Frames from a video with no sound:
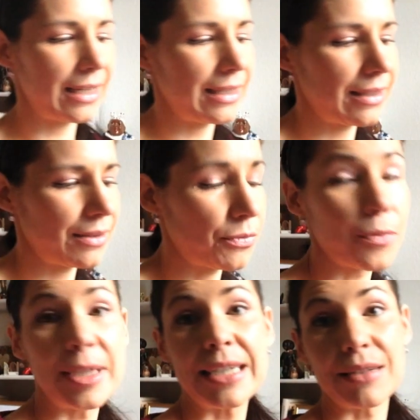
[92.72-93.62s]
Äh, für
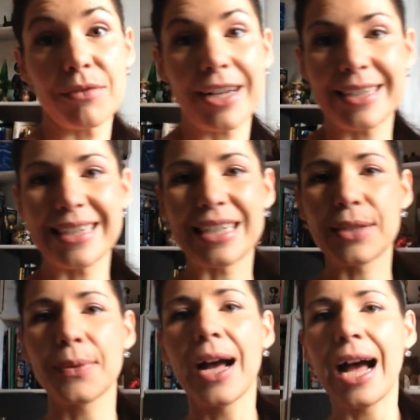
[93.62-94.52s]
mich jedenfalls ist es
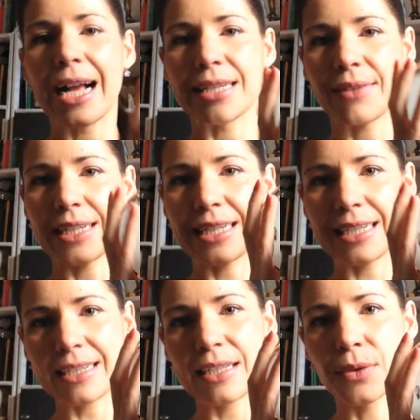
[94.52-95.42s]
so, als wenn ich
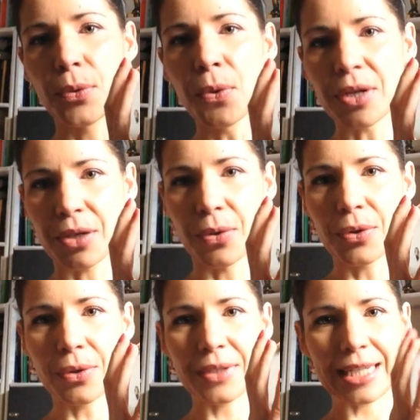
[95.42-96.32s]
hier in diese Kugel
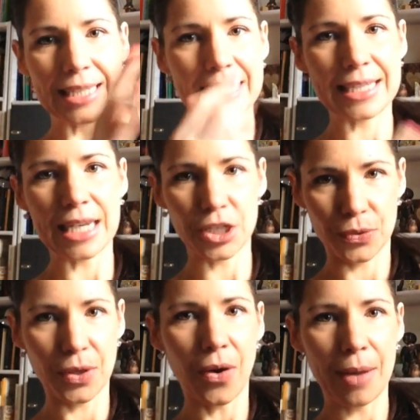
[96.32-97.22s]
gucke und ihr seht es ja
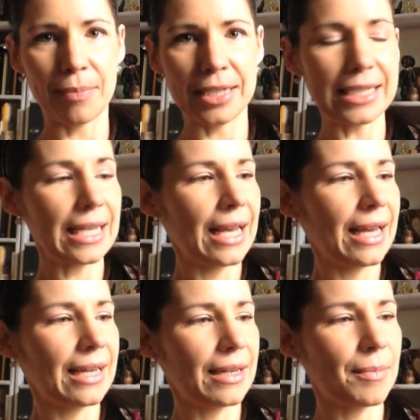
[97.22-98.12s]
schon auch am Bild,
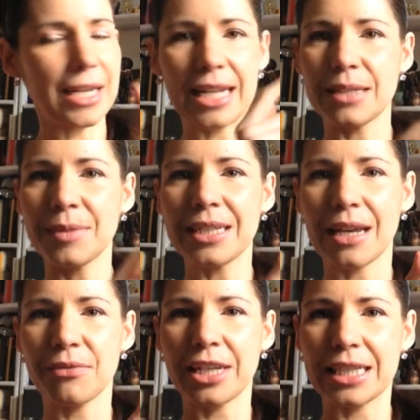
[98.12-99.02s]
äh, man hat immer die
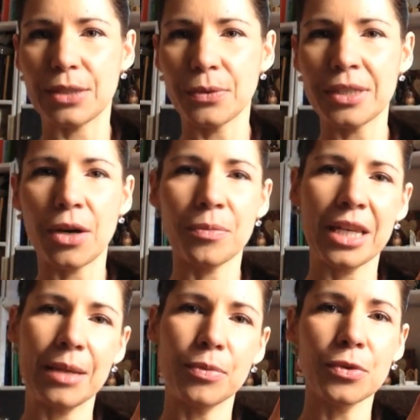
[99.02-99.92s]
Reflexion der
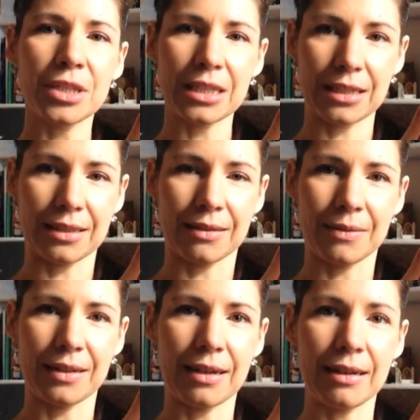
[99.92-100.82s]
Umgebung drin.
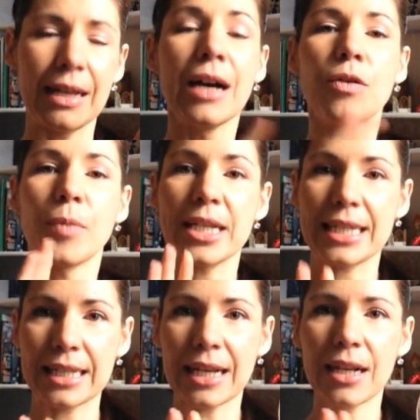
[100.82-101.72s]
Ja? Wobei ich
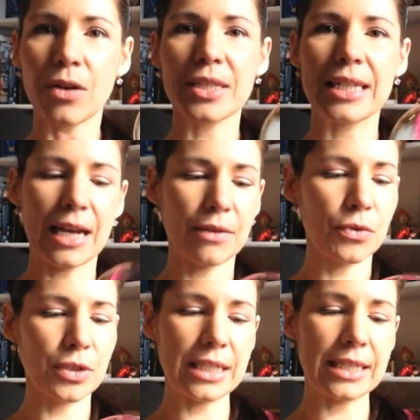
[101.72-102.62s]
generell auch sagen
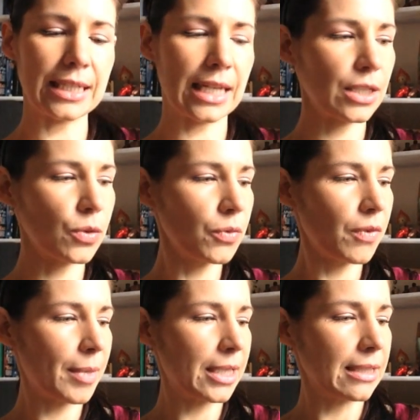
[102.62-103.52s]
würde, es ist ganz gut,
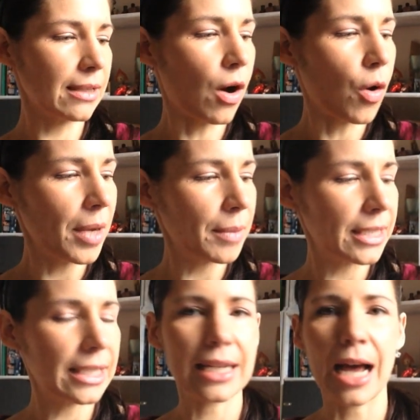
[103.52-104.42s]
wenn man den Raum ein
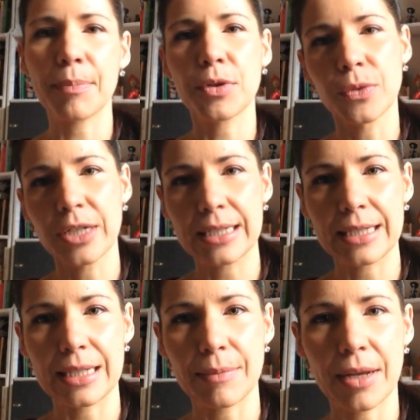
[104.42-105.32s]
bisschen abdunkelt,
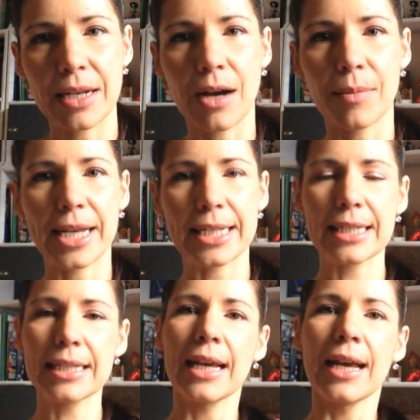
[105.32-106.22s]
in dem man arbeitet.